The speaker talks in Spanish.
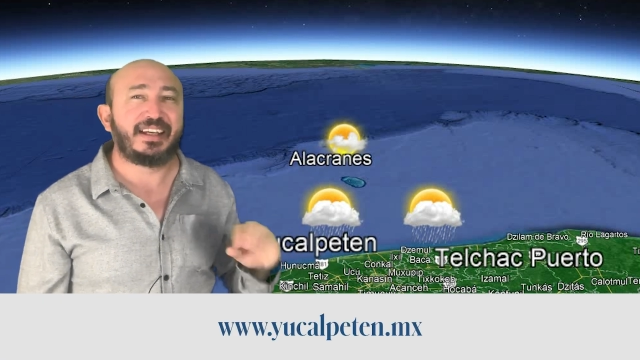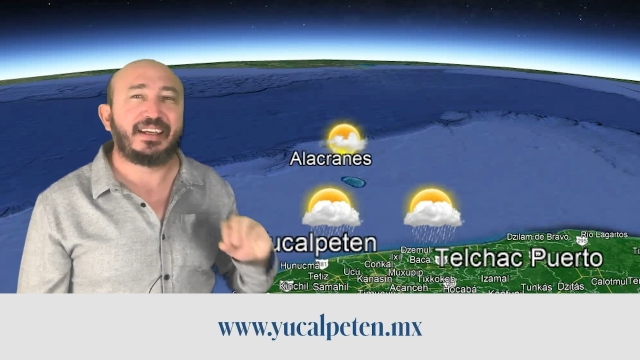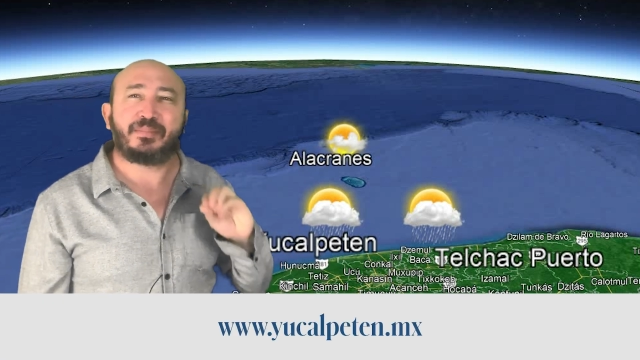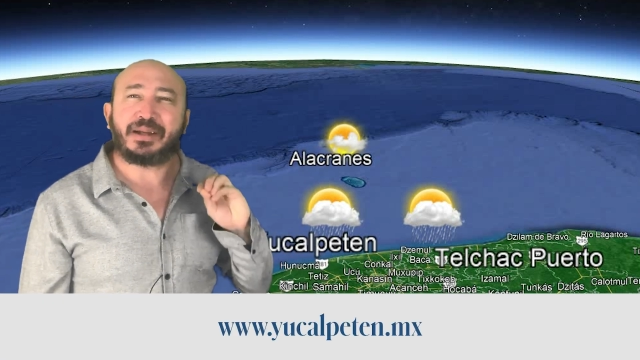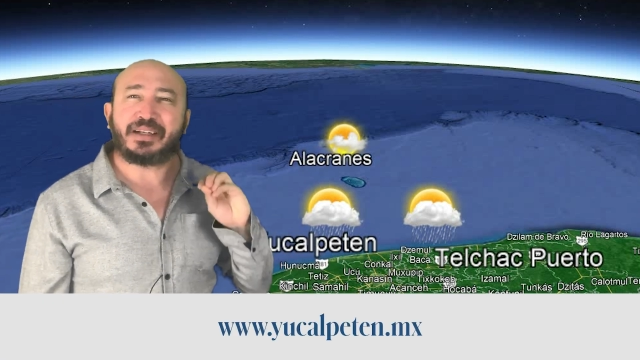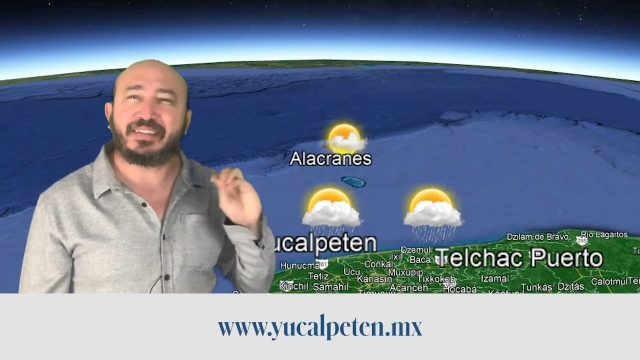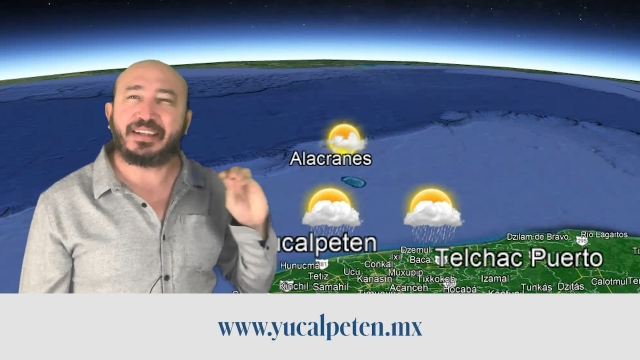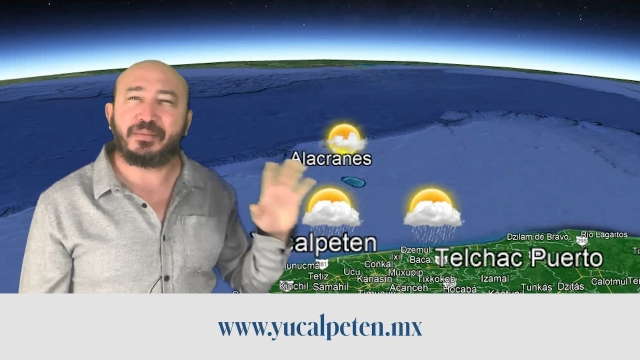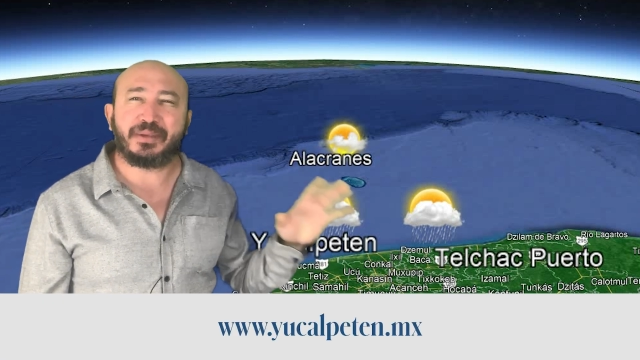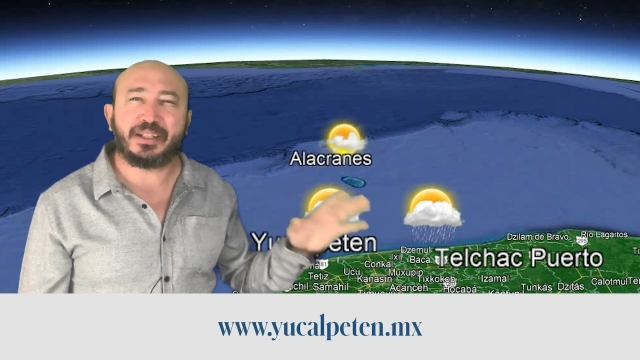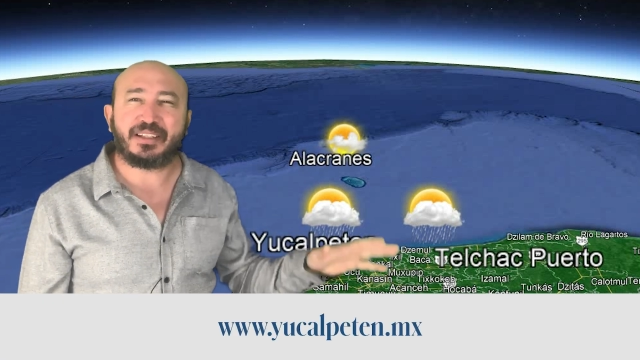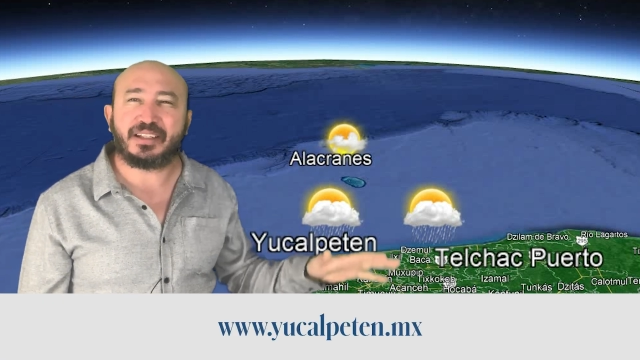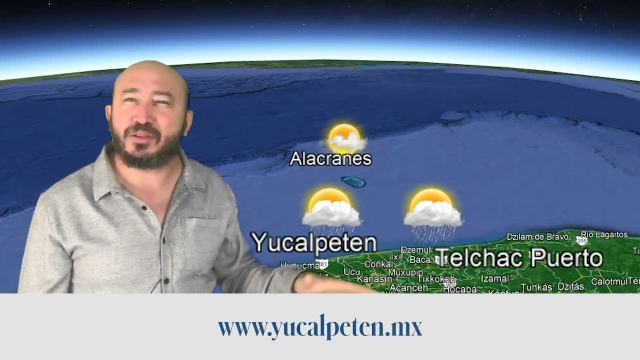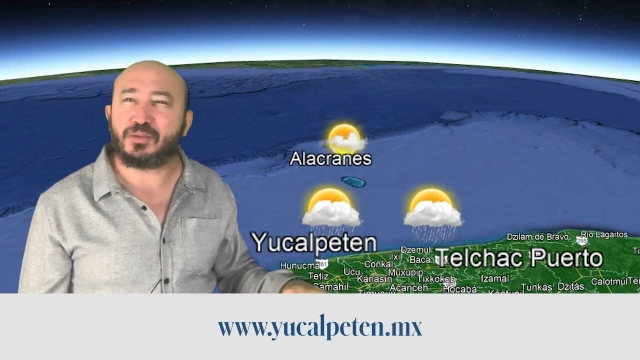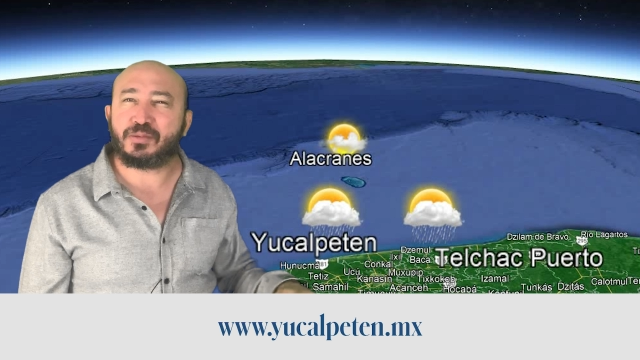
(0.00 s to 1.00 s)

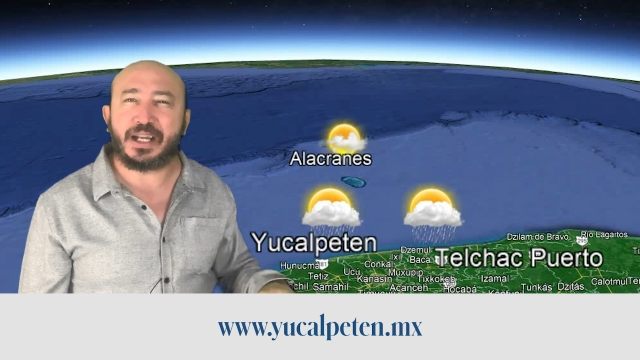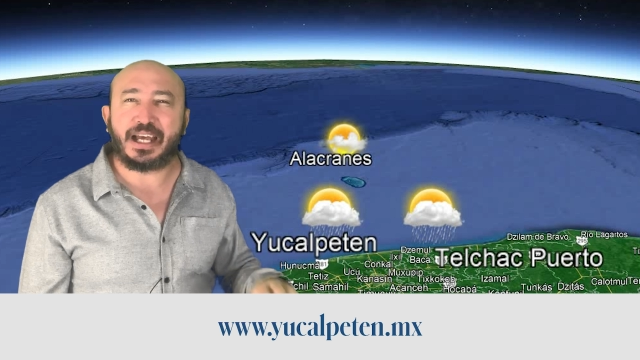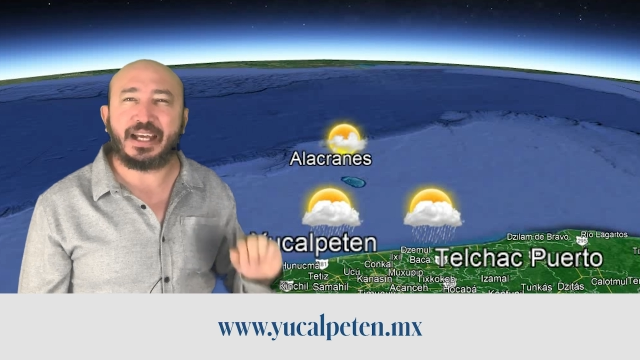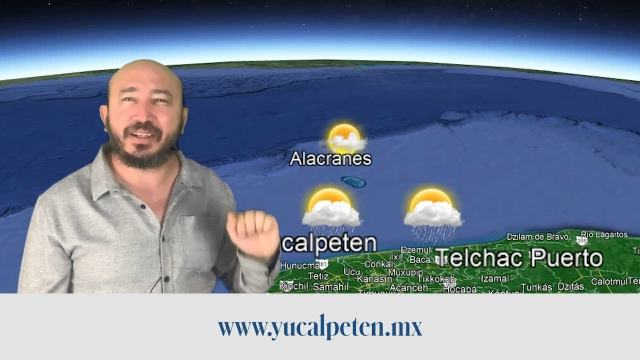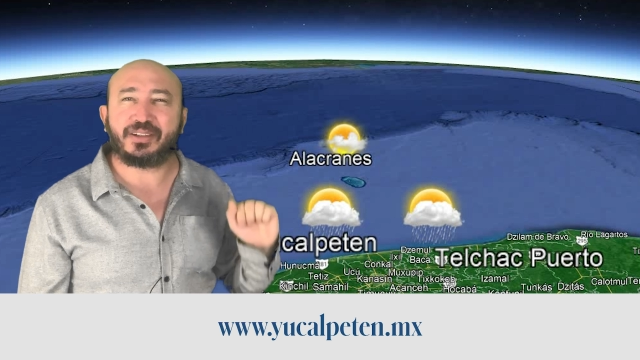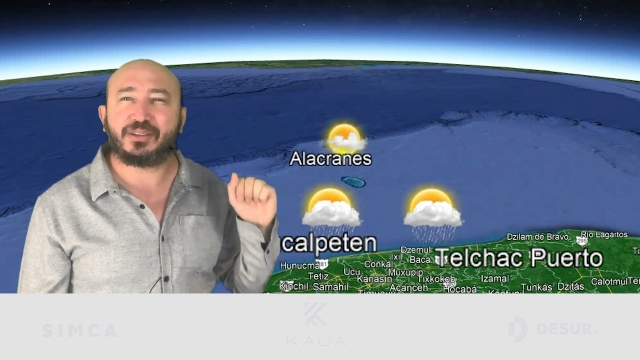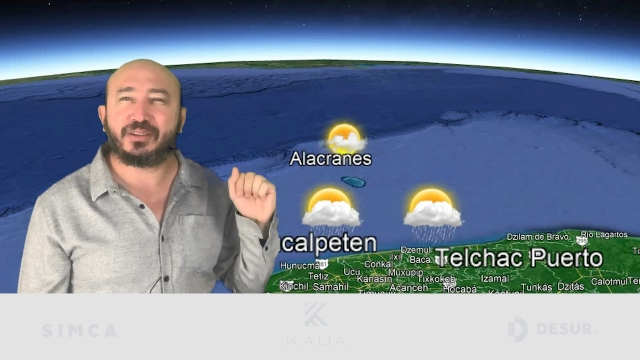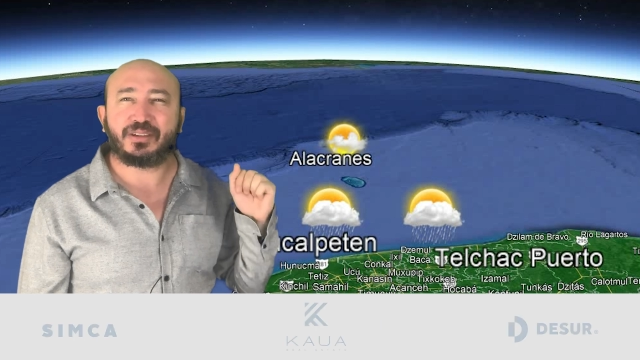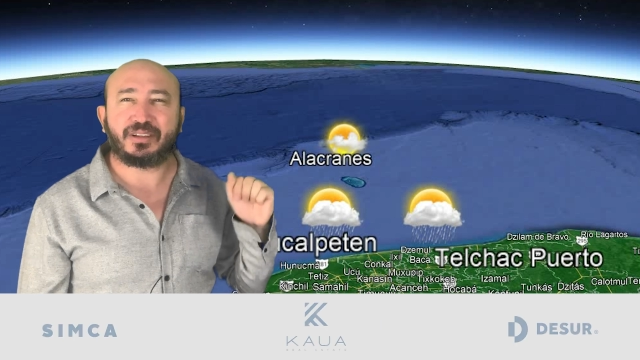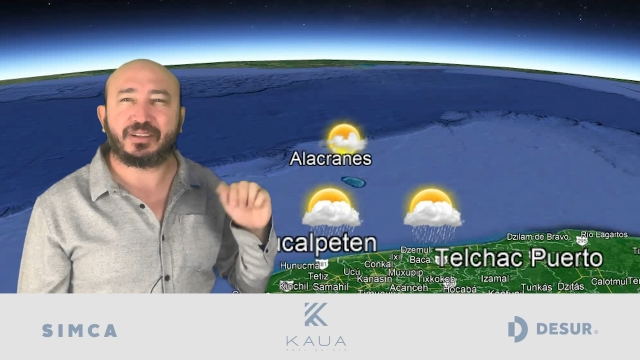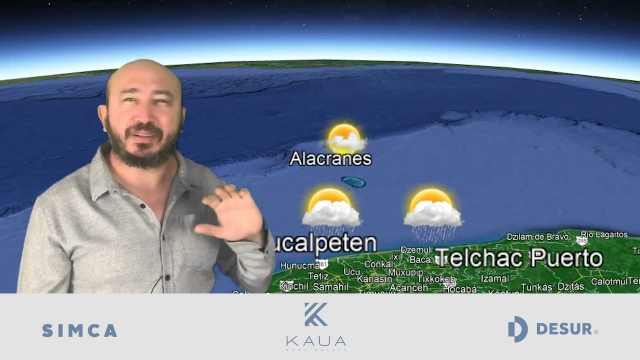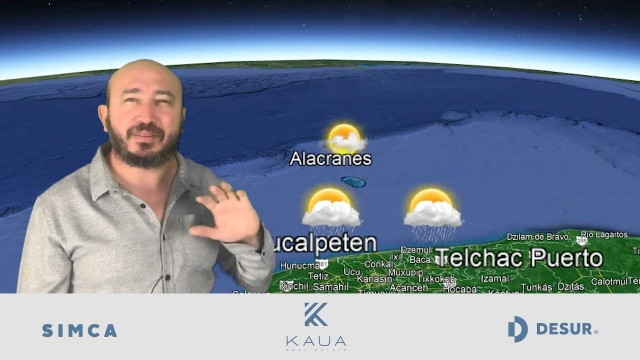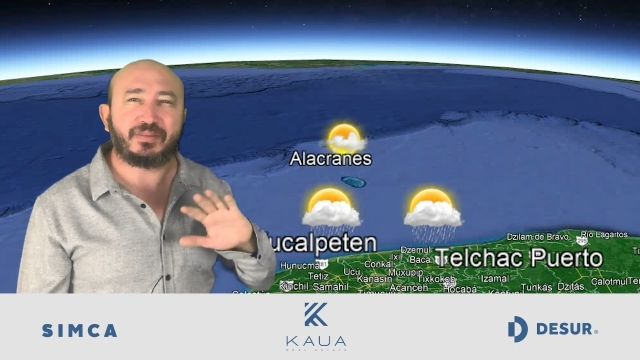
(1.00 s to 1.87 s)
parcialmente nublado, eh,